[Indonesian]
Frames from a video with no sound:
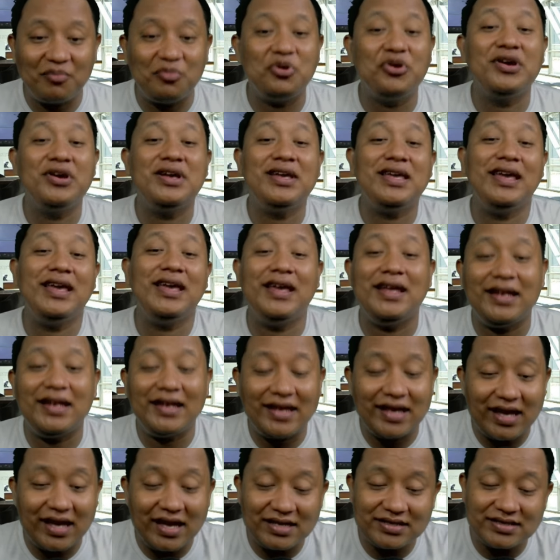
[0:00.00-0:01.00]
Mungkin
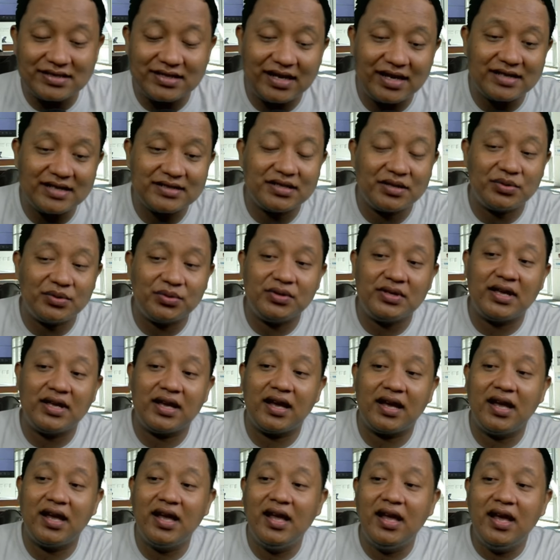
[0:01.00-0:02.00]
ya salah
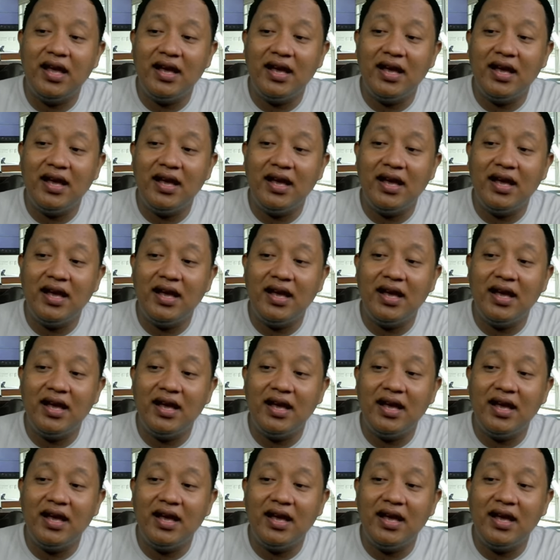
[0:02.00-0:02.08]
satunya.